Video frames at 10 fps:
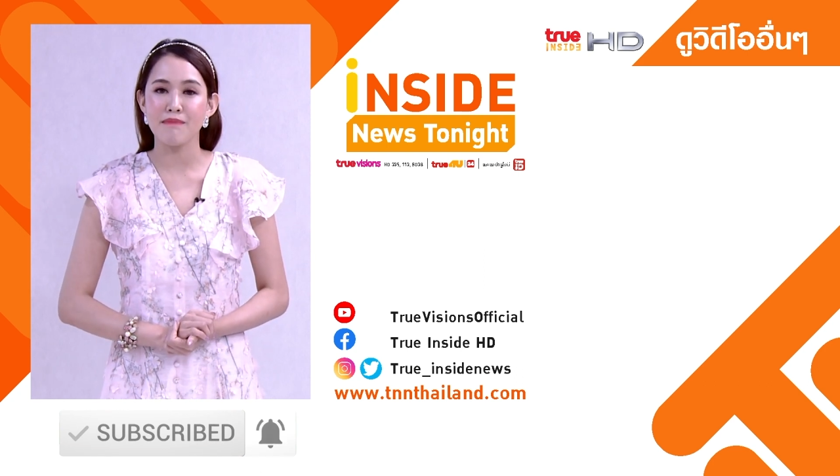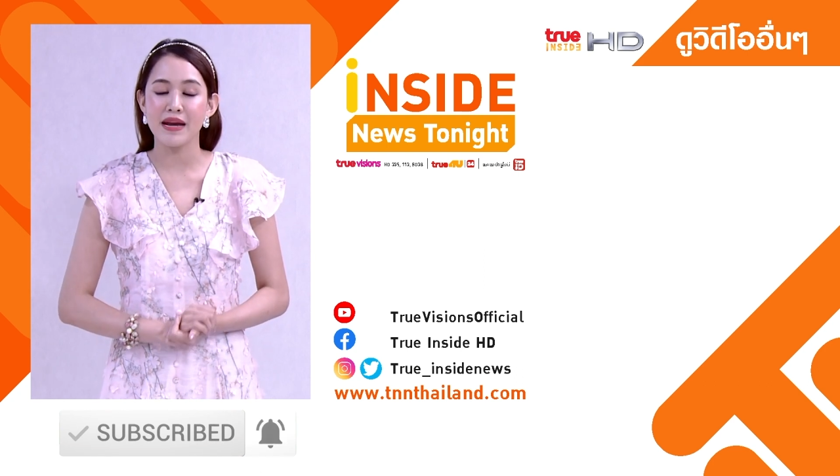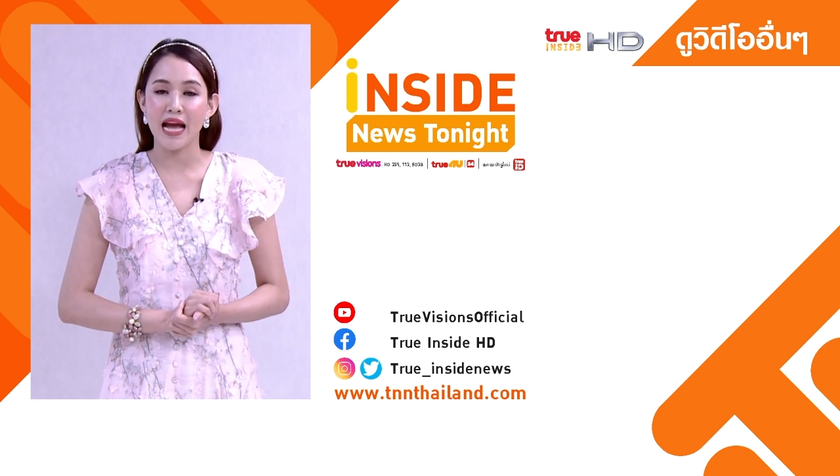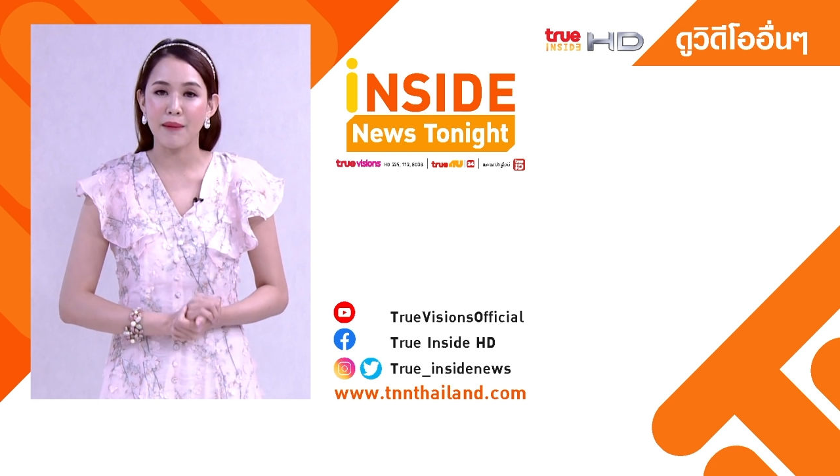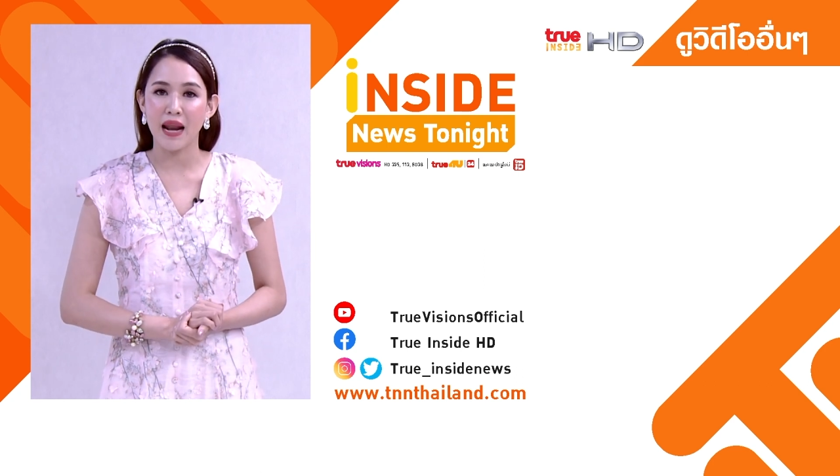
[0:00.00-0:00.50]
ไม่
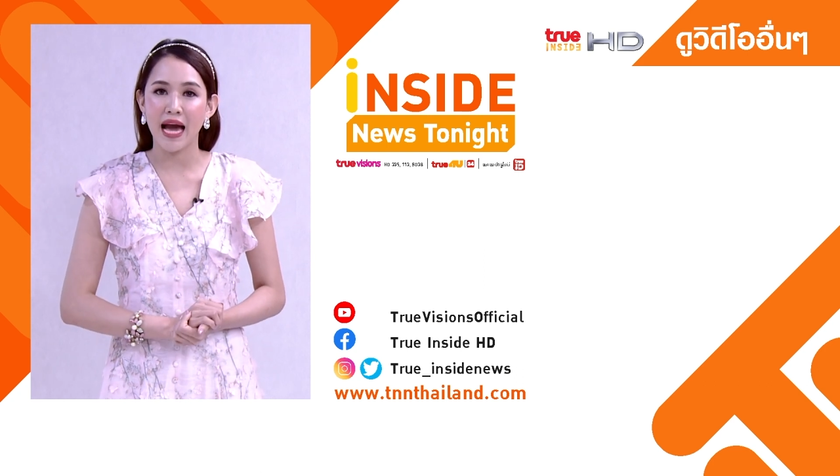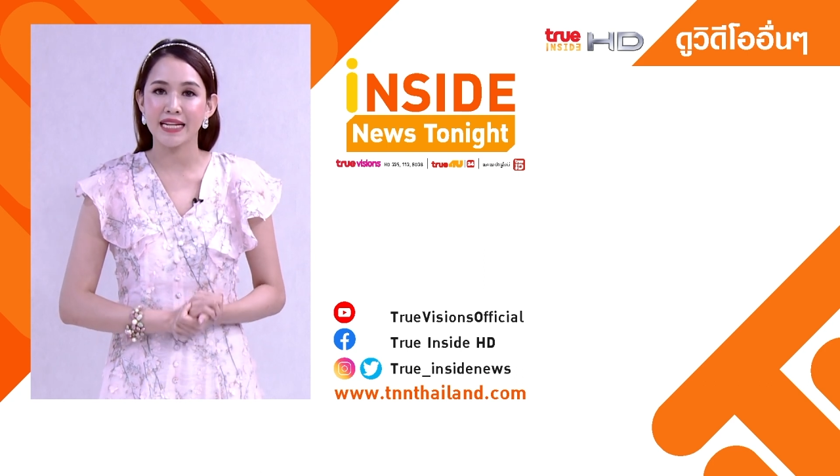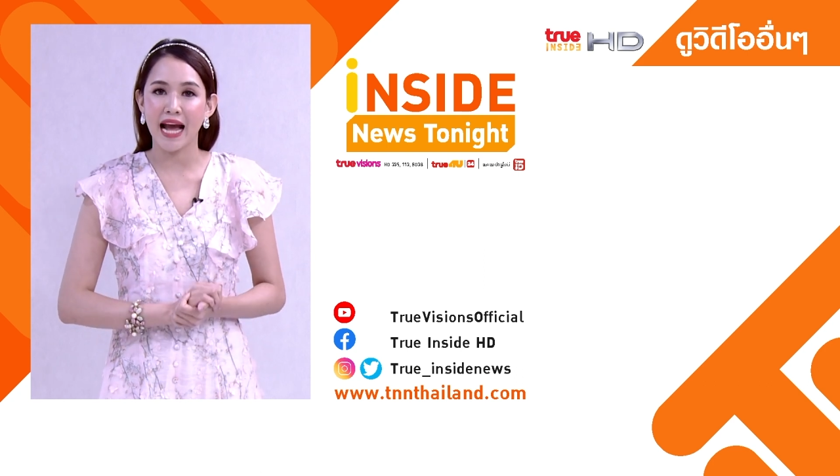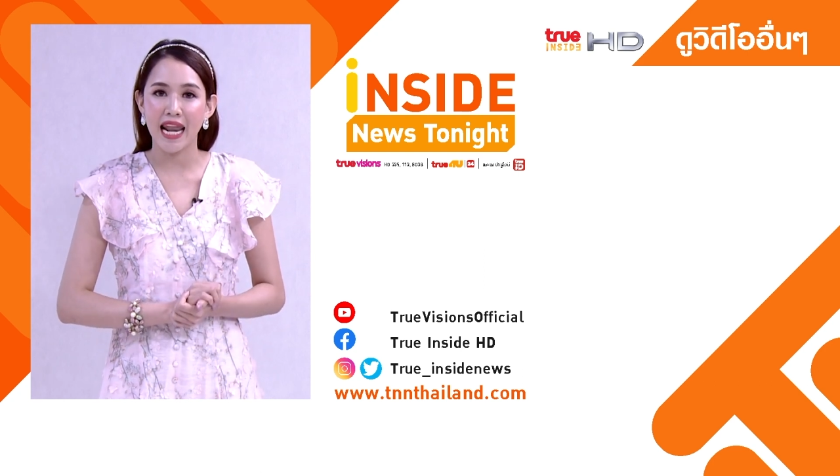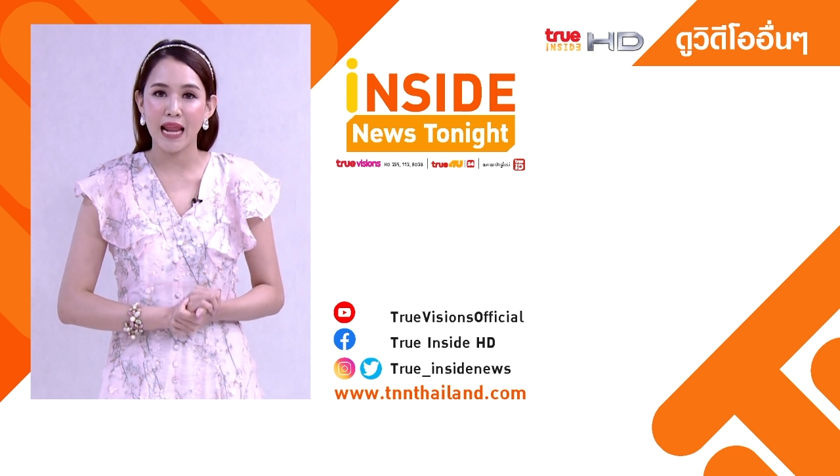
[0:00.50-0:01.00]
อยากพลาด
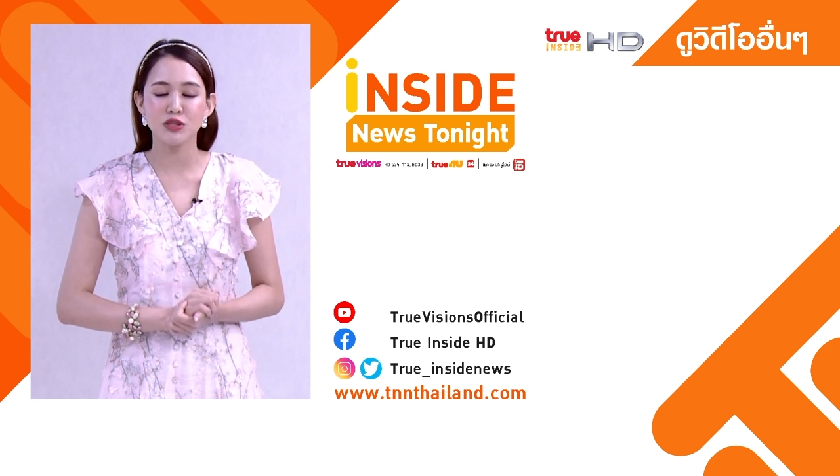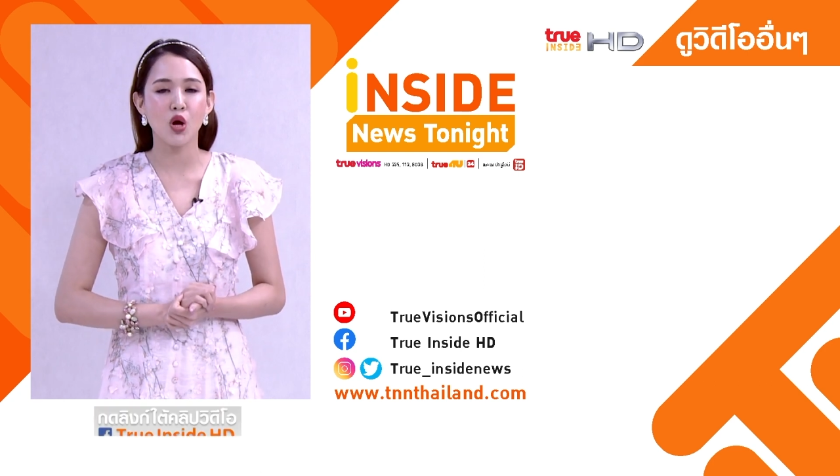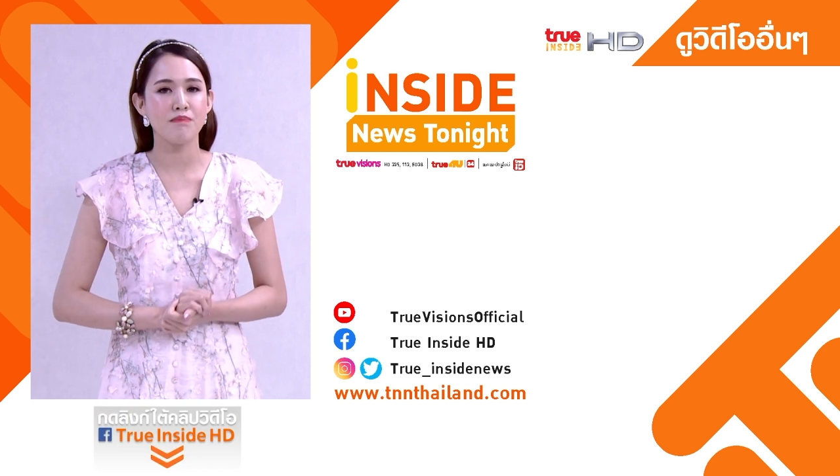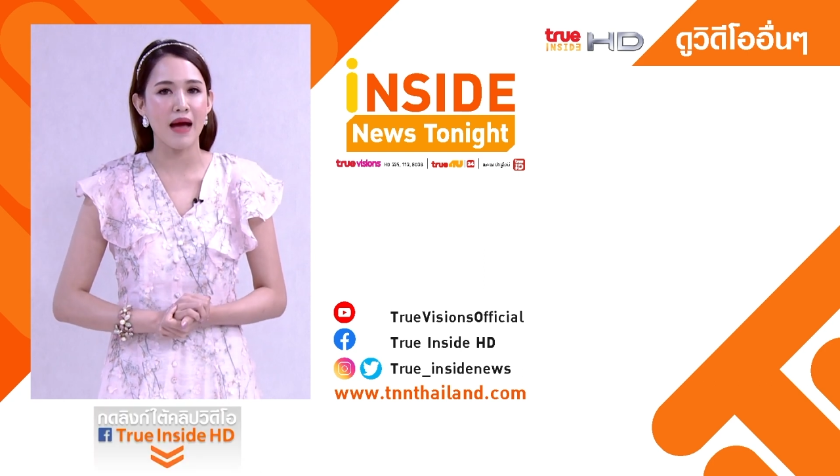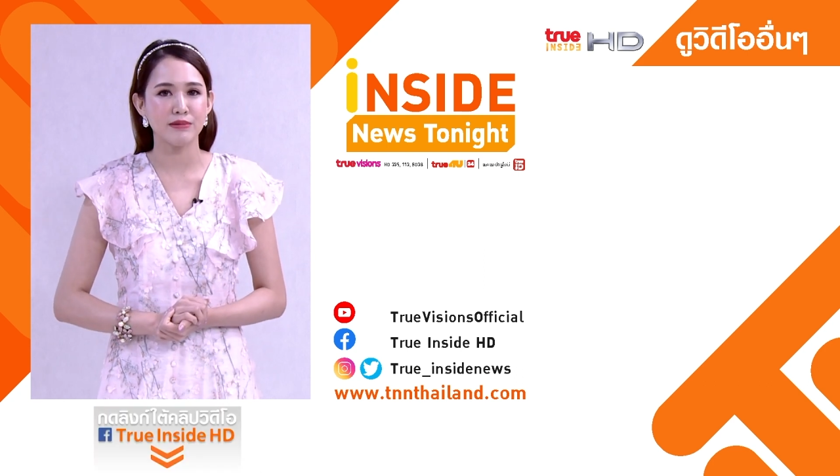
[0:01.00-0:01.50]
การรับชม
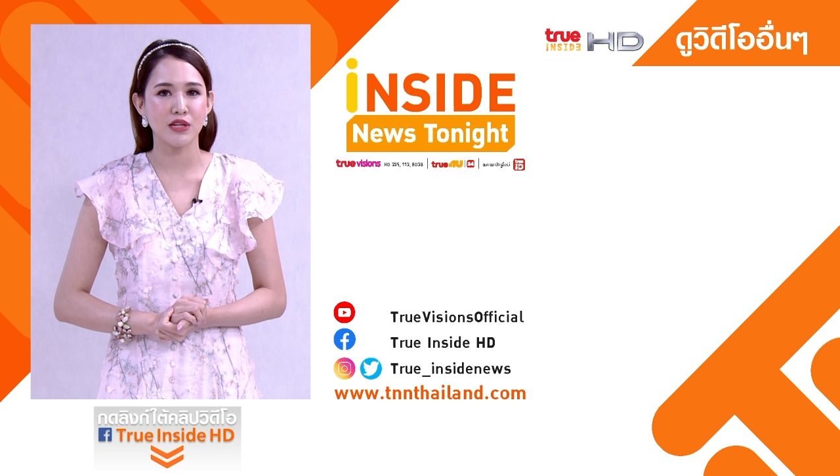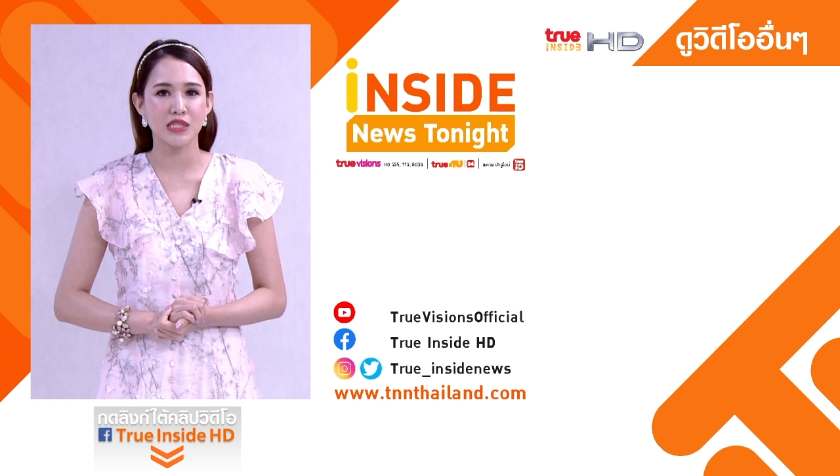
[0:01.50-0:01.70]
แบบ